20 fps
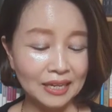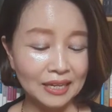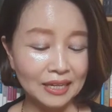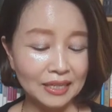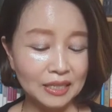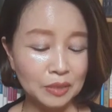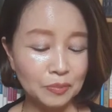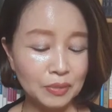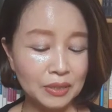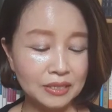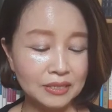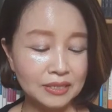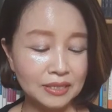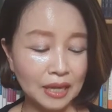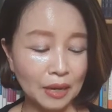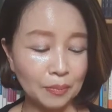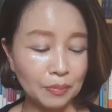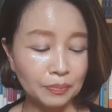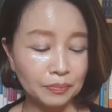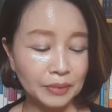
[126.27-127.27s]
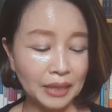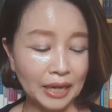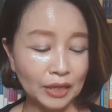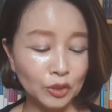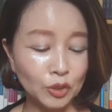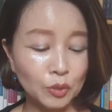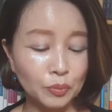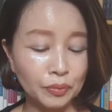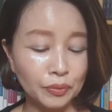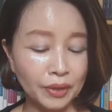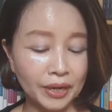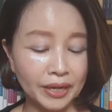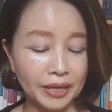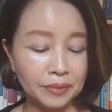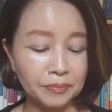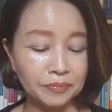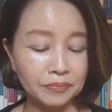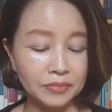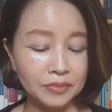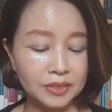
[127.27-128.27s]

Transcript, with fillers: EBS 다큐 프라임